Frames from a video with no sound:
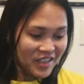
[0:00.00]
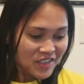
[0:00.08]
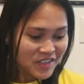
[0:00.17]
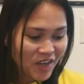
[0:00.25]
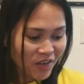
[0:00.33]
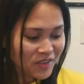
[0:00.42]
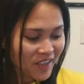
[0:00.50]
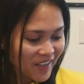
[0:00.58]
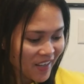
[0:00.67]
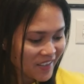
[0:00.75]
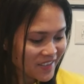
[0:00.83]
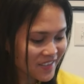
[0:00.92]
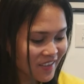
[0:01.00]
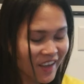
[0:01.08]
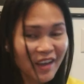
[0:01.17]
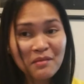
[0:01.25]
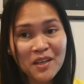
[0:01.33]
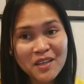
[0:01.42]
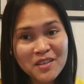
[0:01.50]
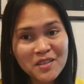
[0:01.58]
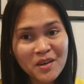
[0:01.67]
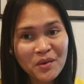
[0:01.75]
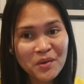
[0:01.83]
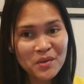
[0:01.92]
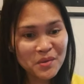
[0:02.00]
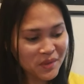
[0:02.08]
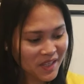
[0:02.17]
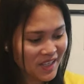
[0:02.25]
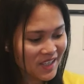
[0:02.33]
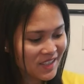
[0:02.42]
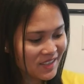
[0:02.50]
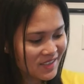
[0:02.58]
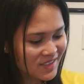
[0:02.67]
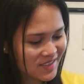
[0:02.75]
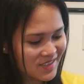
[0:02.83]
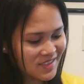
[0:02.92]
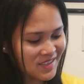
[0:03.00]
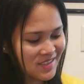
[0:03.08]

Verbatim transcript: So, the next thing I'm gonna show you is